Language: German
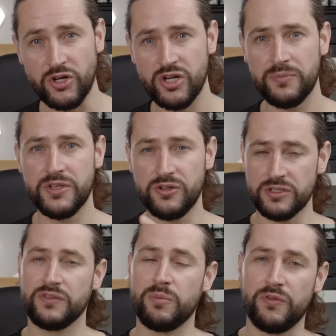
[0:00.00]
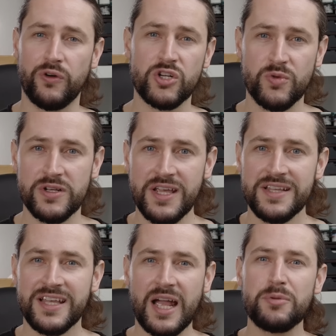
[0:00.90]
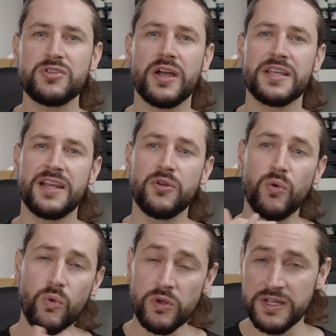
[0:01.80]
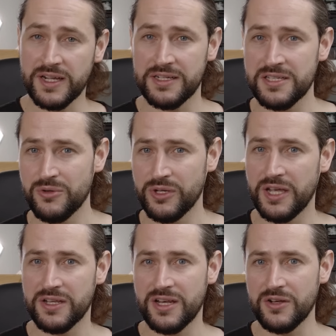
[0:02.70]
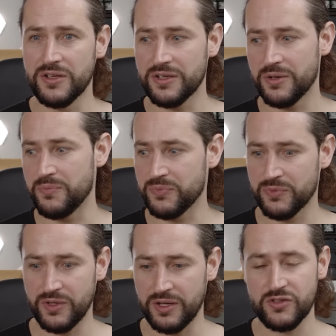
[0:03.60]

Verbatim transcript: Workshop, die Tochterfirma Forge World, da gab es noch eine kleine Unterkategorie, eine kleine ähm, ja,